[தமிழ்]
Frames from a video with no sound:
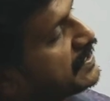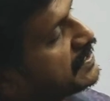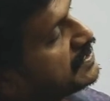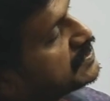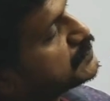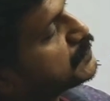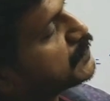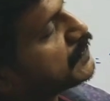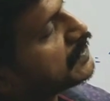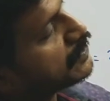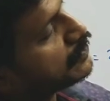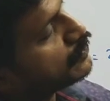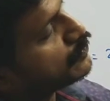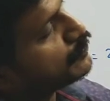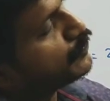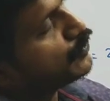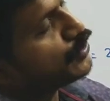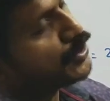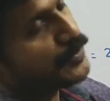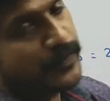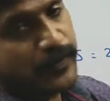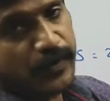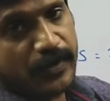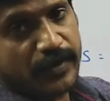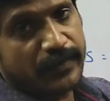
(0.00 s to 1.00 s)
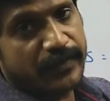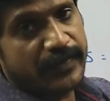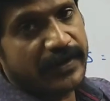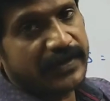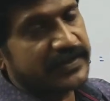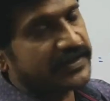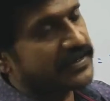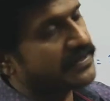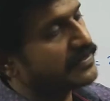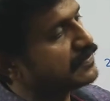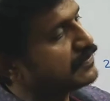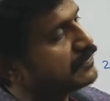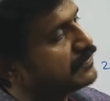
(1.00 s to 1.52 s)
ரெட்டிஷ் போட்டாலும் ஒரு மூடி போட்ட
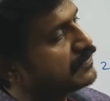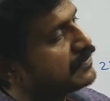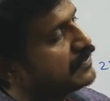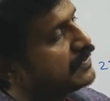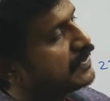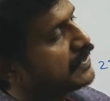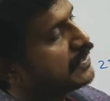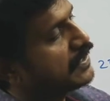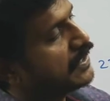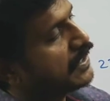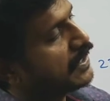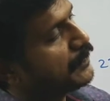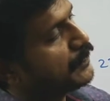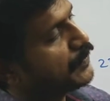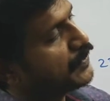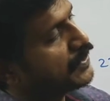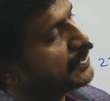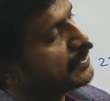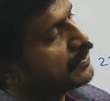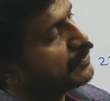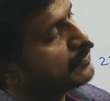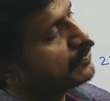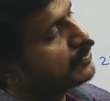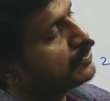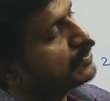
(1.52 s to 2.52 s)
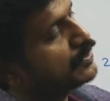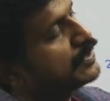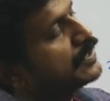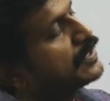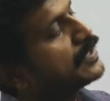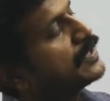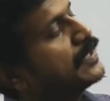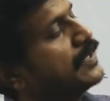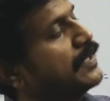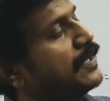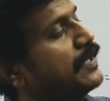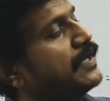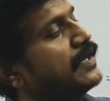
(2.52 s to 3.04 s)
மாதிரி இருக்கும் அப்போ இங்கே ஒரு
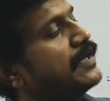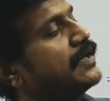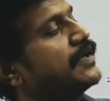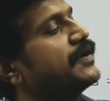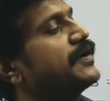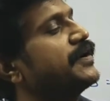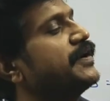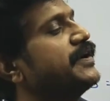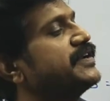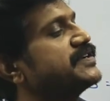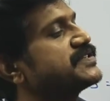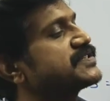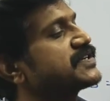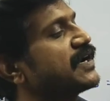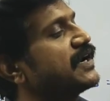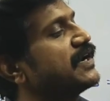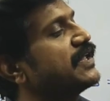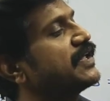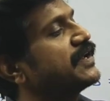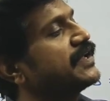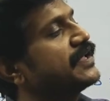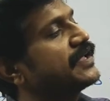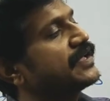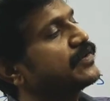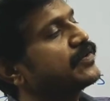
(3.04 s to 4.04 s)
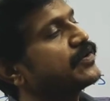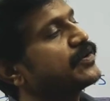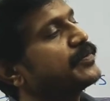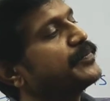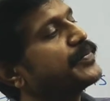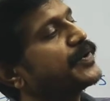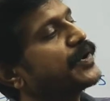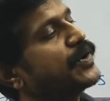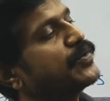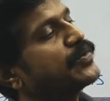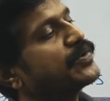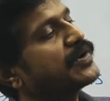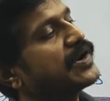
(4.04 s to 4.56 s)
ரெட்டிஷ் கலரு இங்கே ஒரு
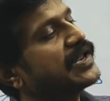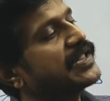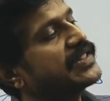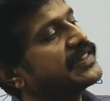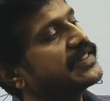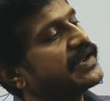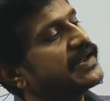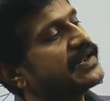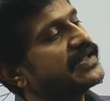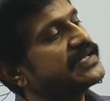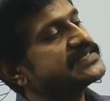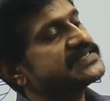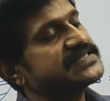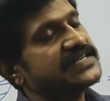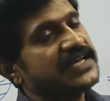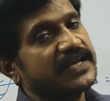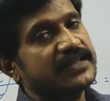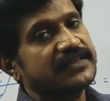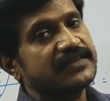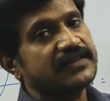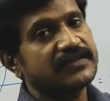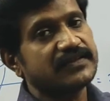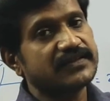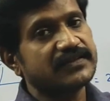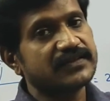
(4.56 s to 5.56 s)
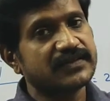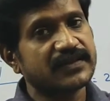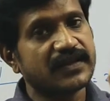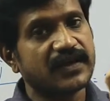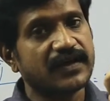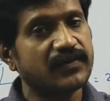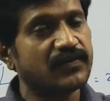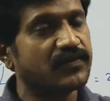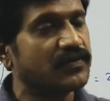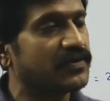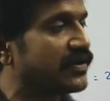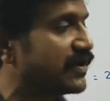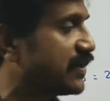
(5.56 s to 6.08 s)
ப்ரௌன் கலர் இதெல்லாம் சேர்ந்தது
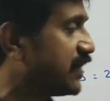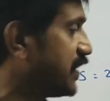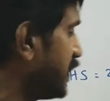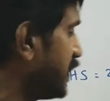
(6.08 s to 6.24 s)
தான் உங்களுக்கு